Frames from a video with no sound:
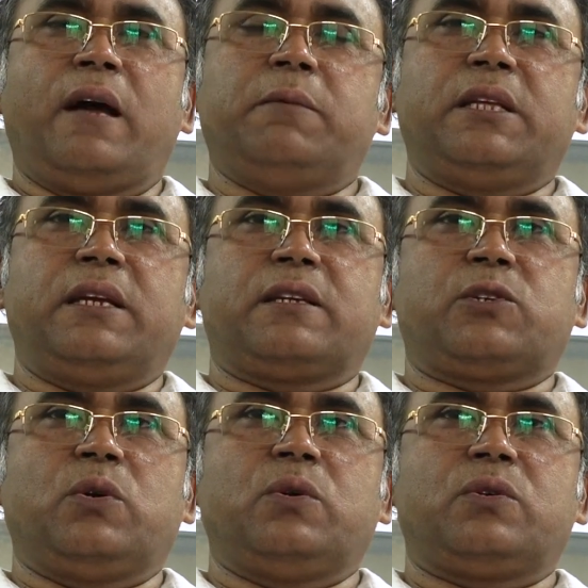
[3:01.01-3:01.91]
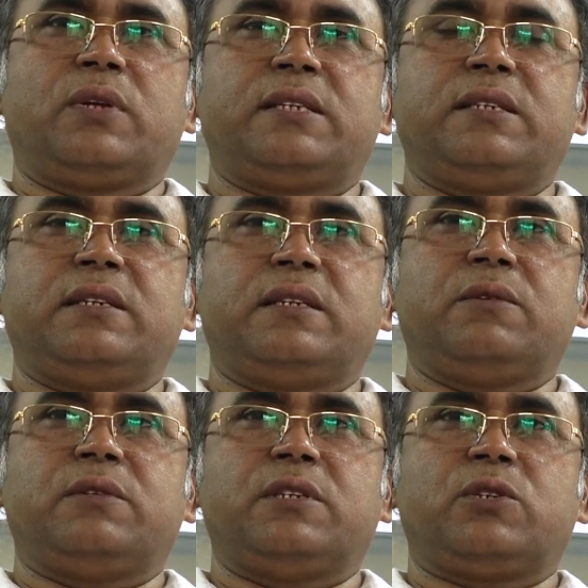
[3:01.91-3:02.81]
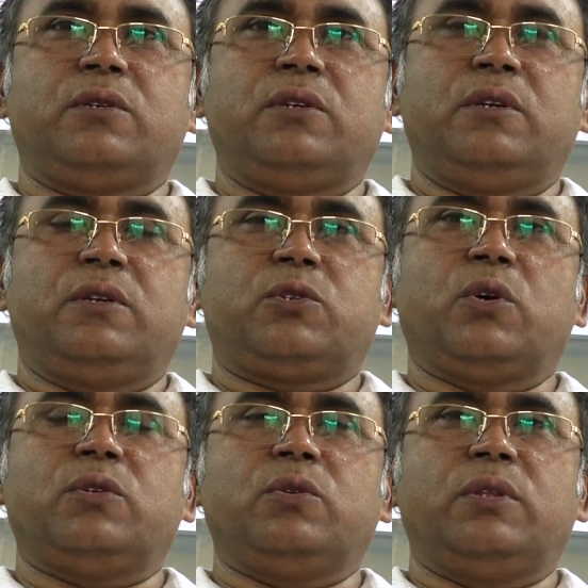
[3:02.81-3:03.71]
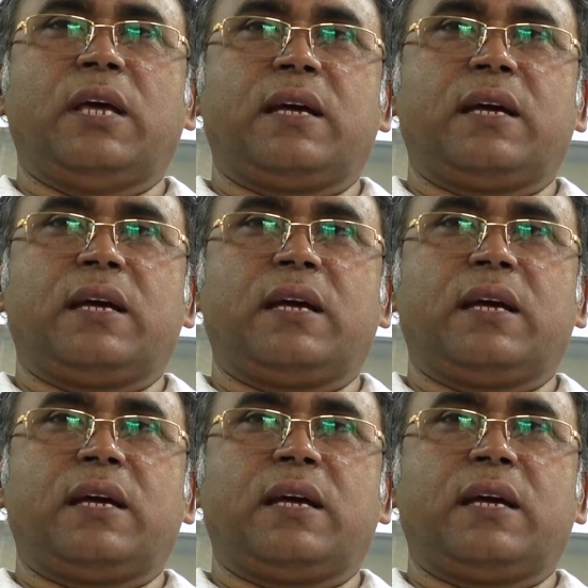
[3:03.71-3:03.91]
আমাদের একটা সংগঠন আছে সেটা হচ্ছে সহযোদ্ধা